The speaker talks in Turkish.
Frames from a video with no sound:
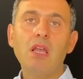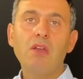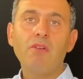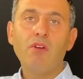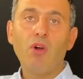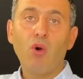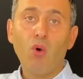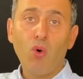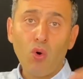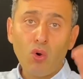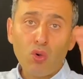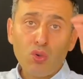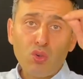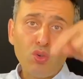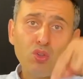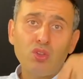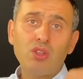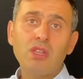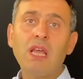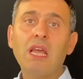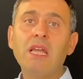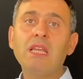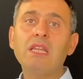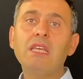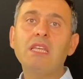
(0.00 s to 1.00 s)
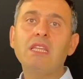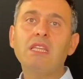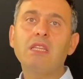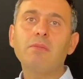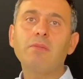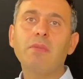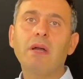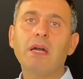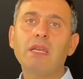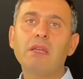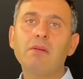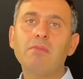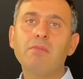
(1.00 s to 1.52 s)
Ve o günden
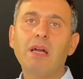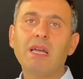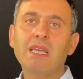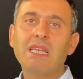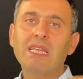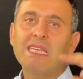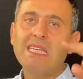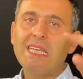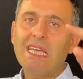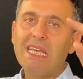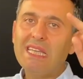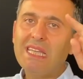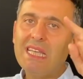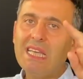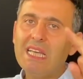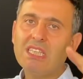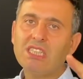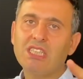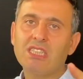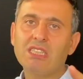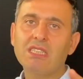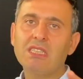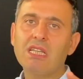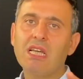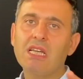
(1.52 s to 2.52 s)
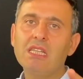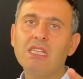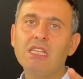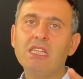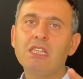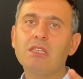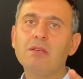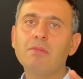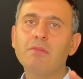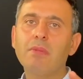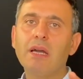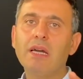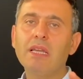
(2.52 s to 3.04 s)
itibaren bak 7 yaşından
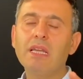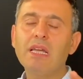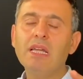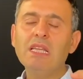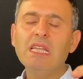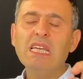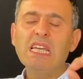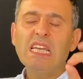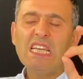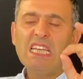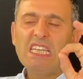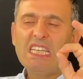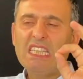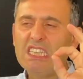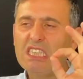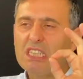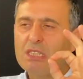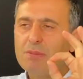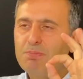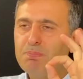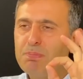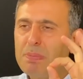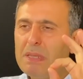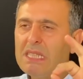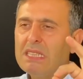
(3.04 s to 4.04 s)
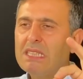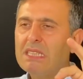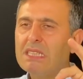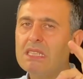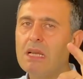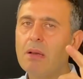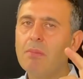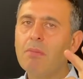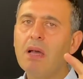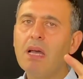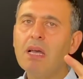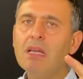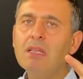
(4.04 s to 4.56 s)
itibaren hiçbir
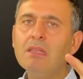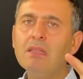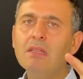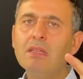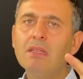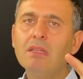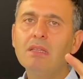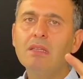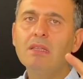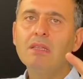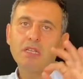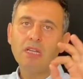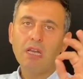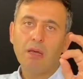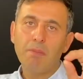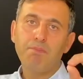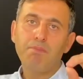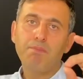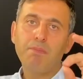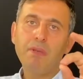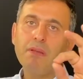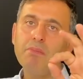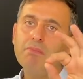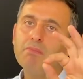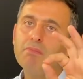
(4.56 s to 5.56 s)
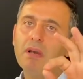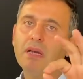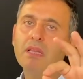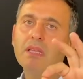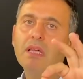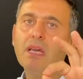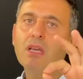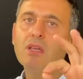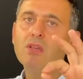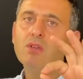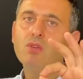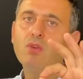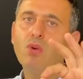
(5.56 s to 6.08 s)
zaman Rabbim
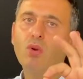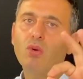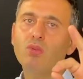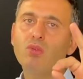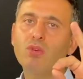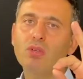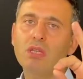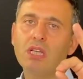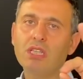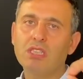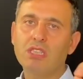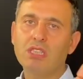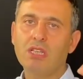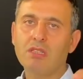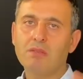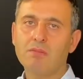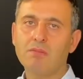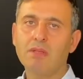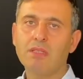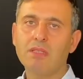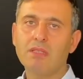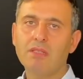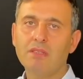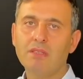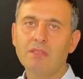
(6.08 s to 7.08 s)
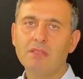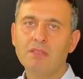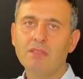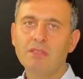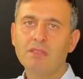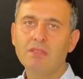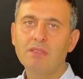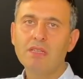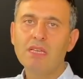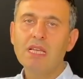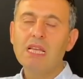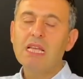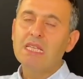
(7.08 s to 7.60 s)
bana yokluk yaşatmadı.
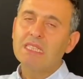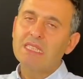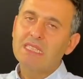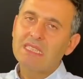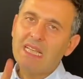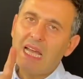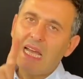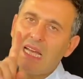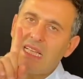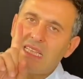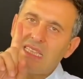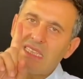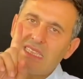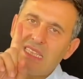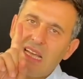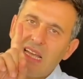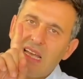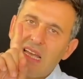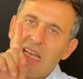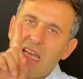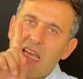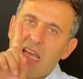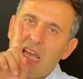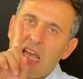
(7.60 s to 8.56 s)
Sadece